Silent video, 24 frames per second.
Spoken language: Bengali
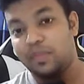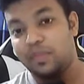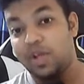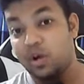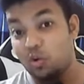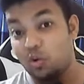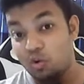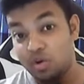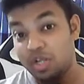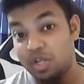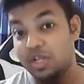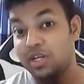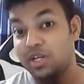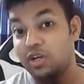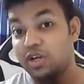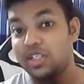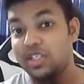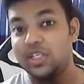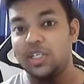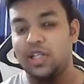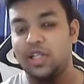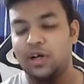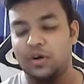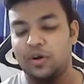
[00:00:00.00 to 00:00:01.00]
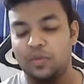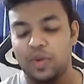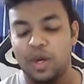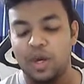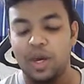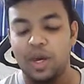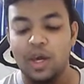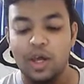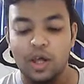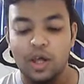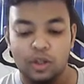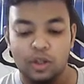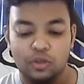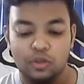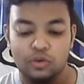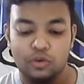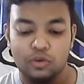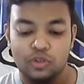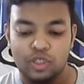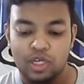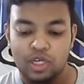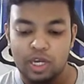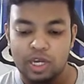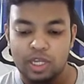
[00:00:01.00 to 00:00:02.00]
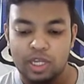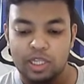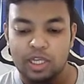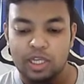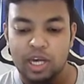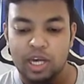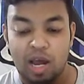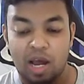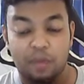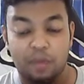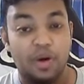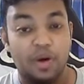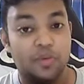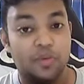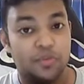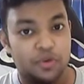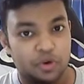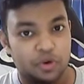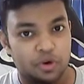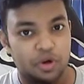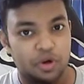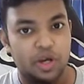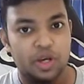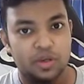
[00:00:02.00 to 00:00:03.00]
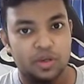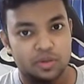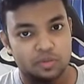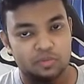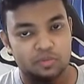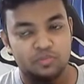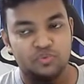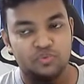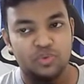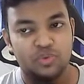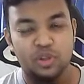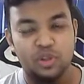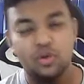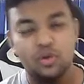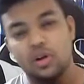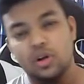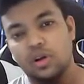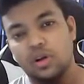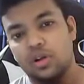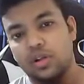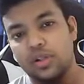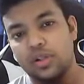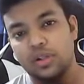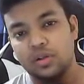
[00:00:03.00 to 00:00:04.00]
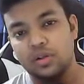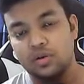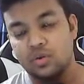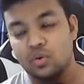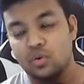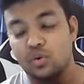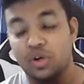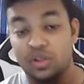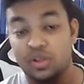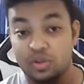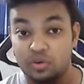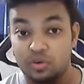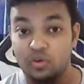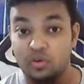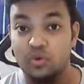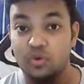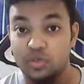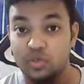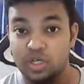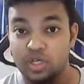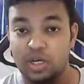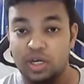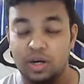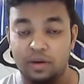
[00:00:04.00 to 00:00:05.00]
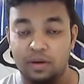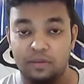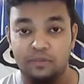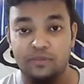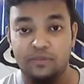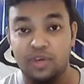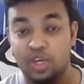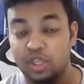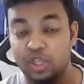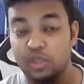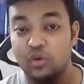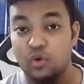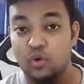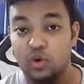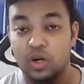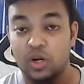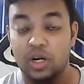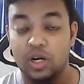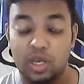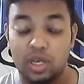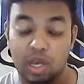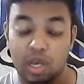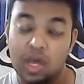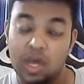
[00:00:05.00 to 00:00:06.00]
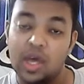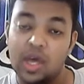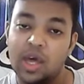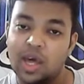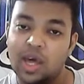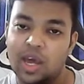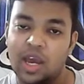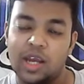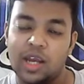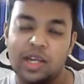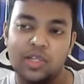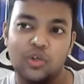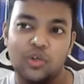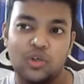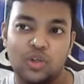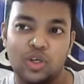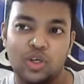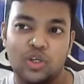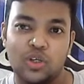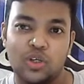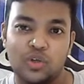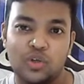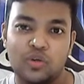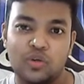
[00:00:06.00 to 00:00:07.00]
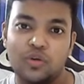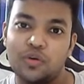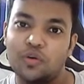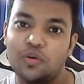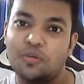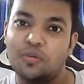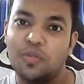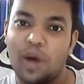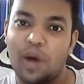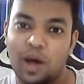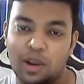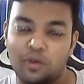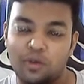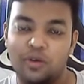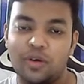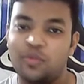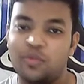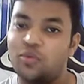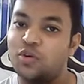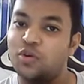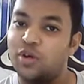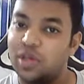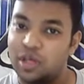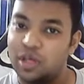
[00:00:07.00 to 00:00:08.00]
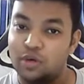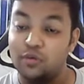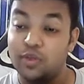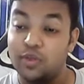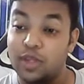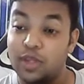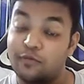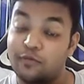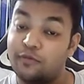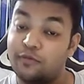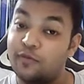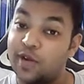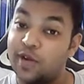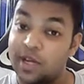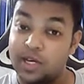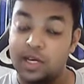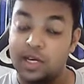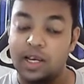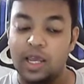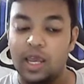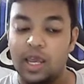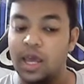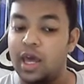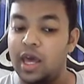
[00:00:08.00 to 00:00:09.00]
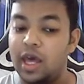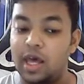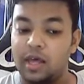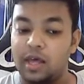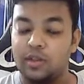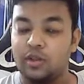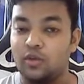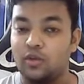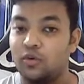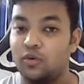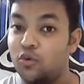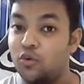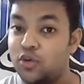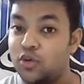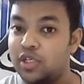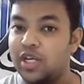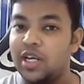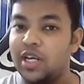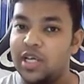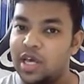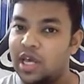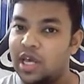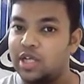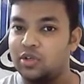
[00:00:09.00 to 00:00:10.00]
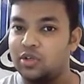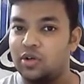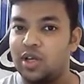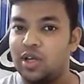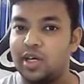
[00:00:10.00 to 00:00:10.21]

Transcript: কোডিংয়ে যেতে হবে তো সেই ক্ষেত্রে আমার মনে হয় ভিজুয়াল কোড স্টুডিও যেটা ভিএস কোড আর কি এটা যথেষ্ট ভালো এবং ইউজার ফ্রেন্ডলি সো ওইটা নিয়ে আসলে